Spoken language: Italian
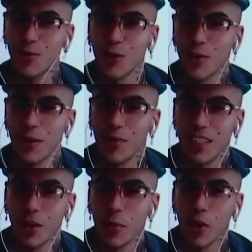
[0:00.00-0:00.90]
Assurdo. Infatti, non
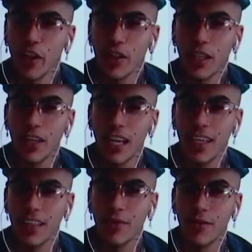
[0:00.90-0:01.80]
me lo ricordavo neanche
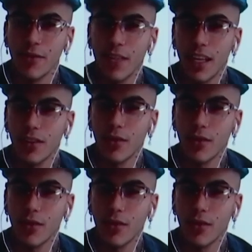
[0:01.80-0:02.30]
di averlo detto.